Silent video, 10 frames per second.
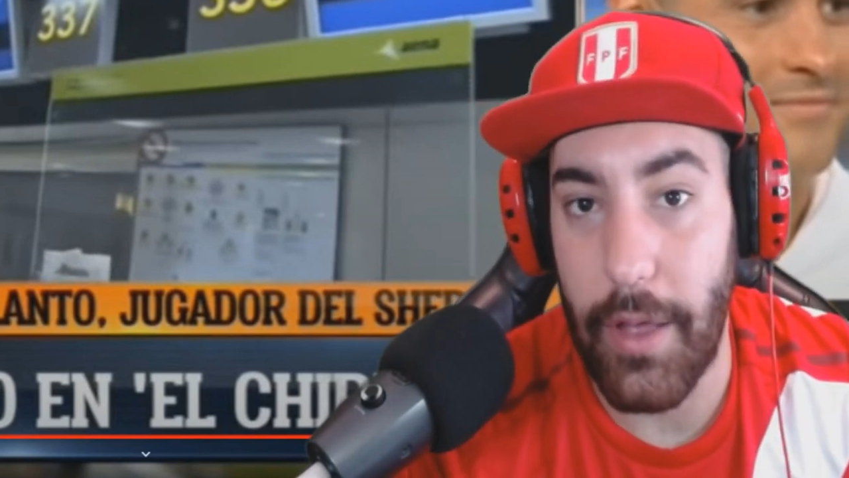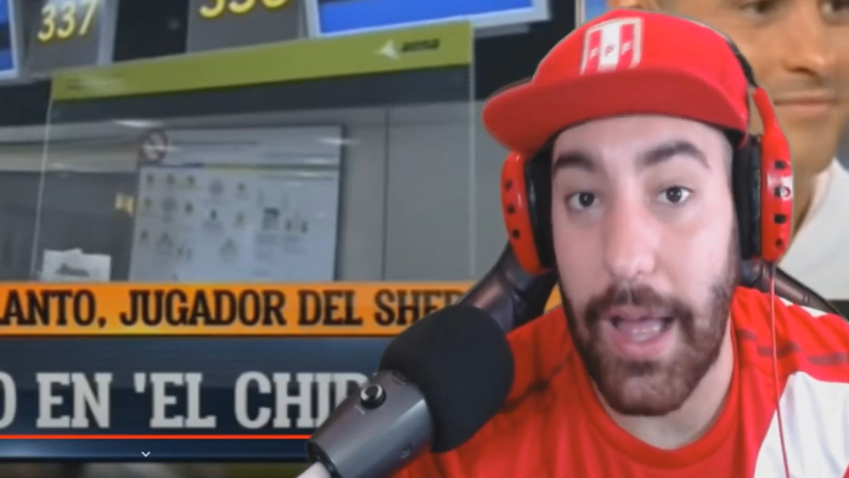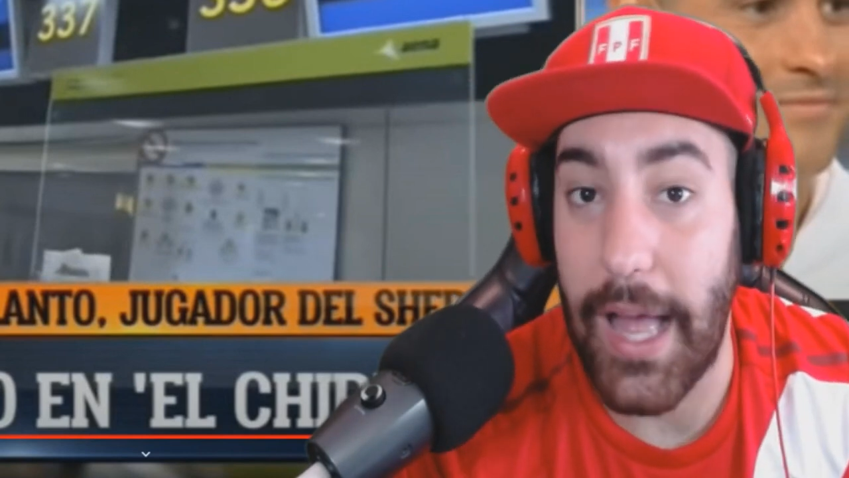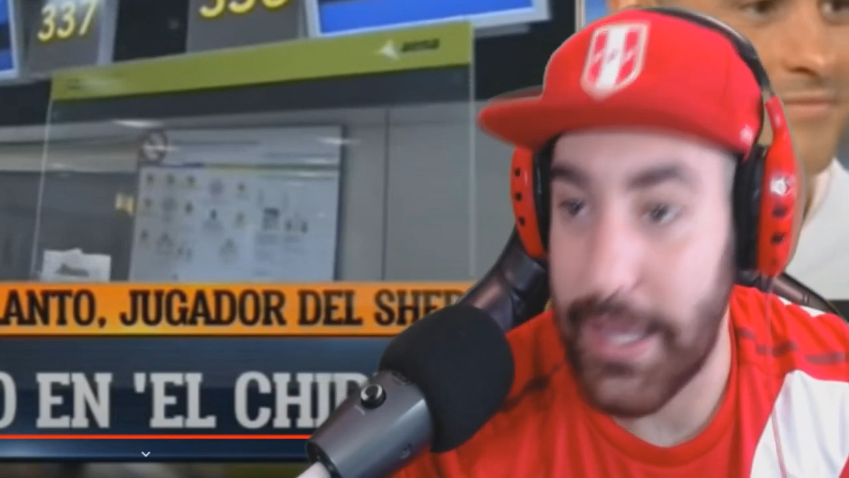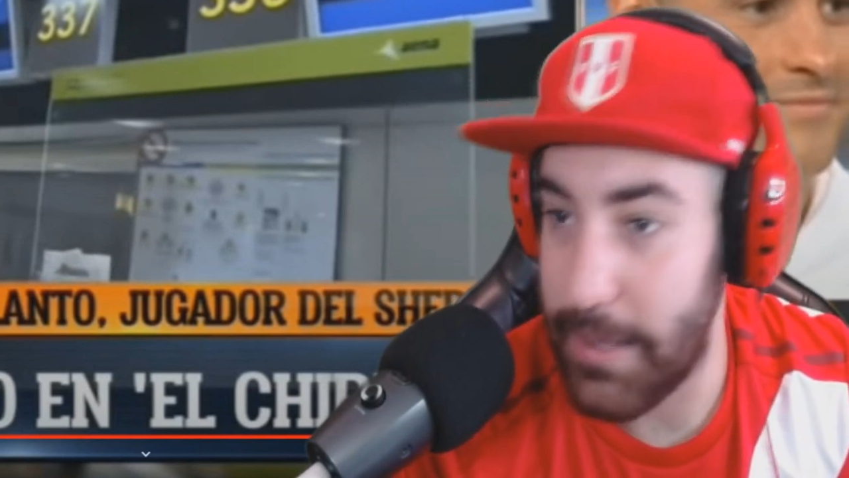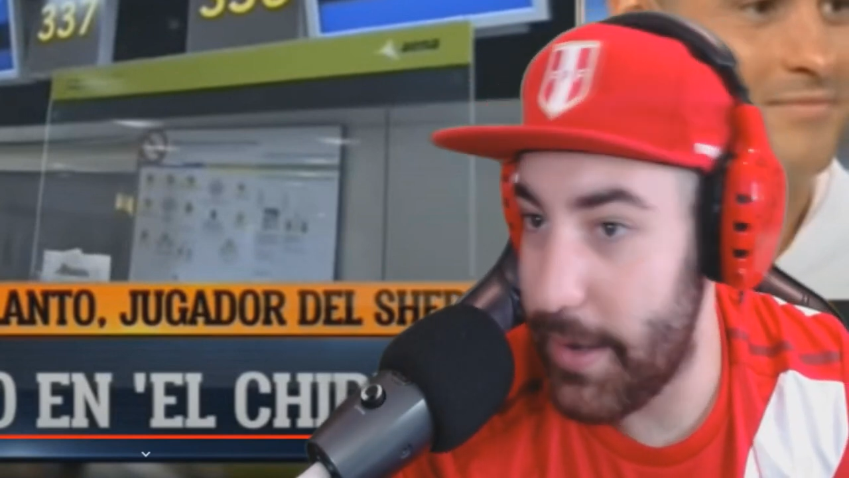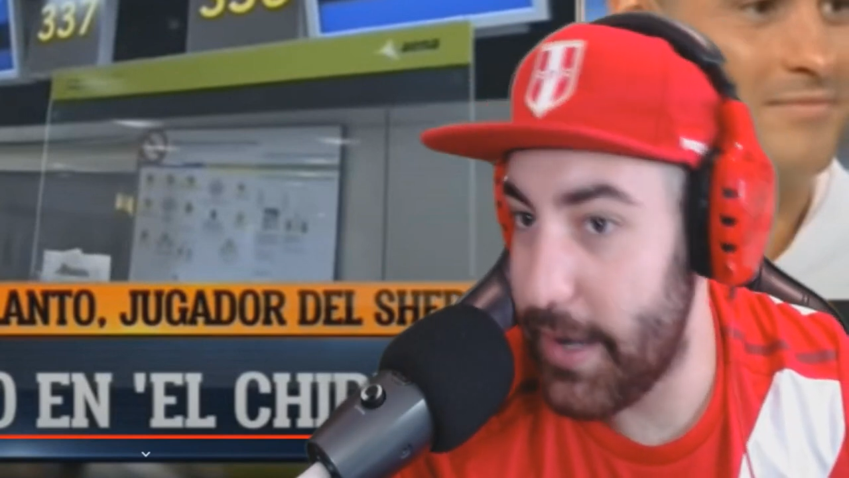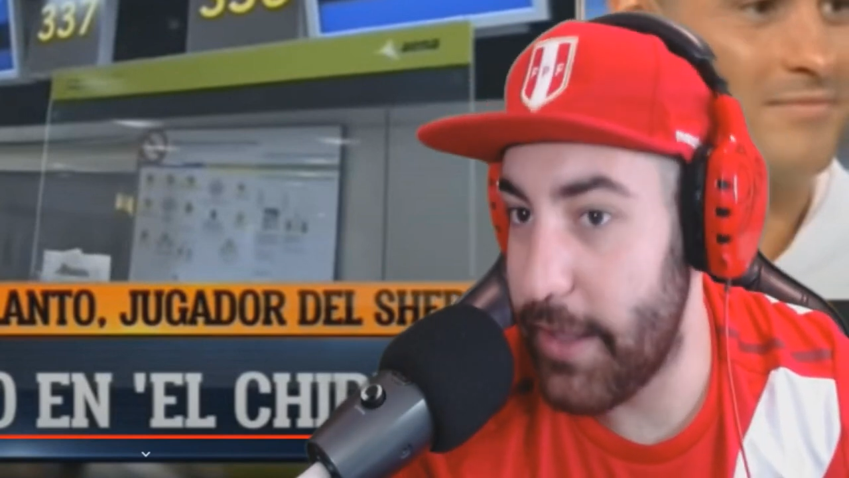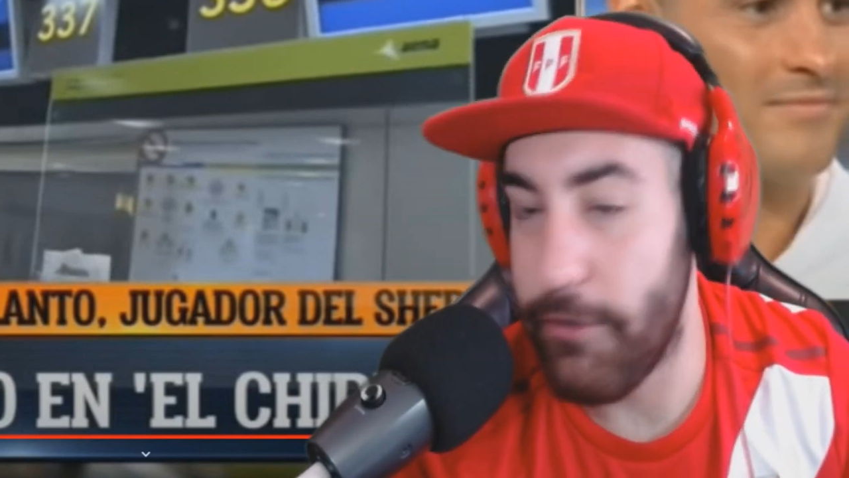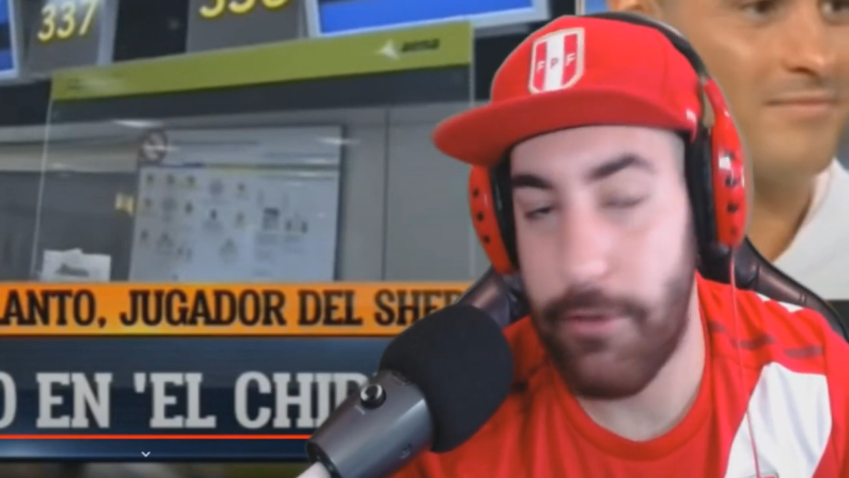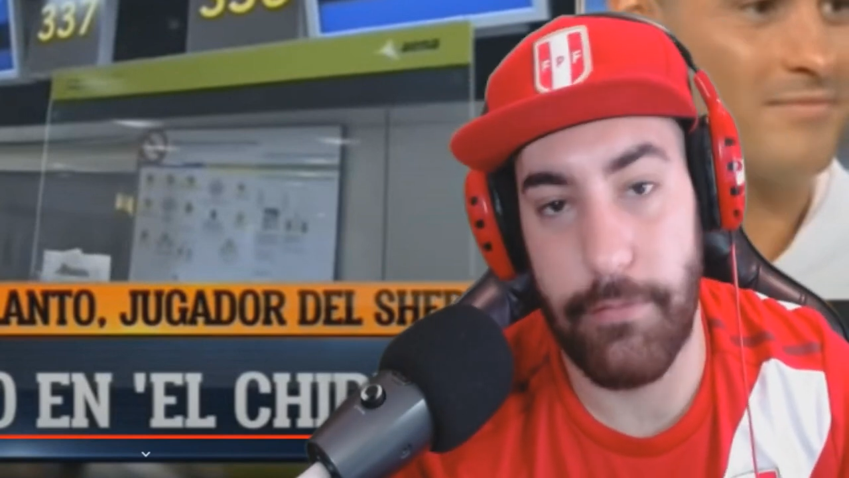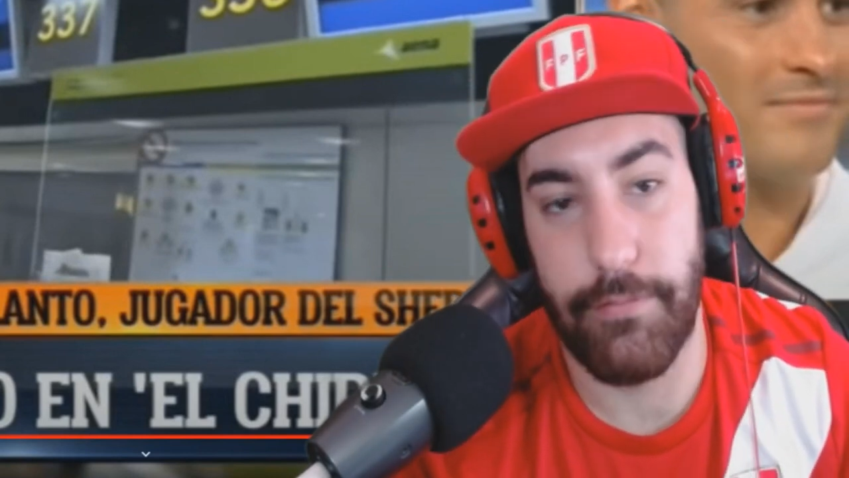Allí me iré yo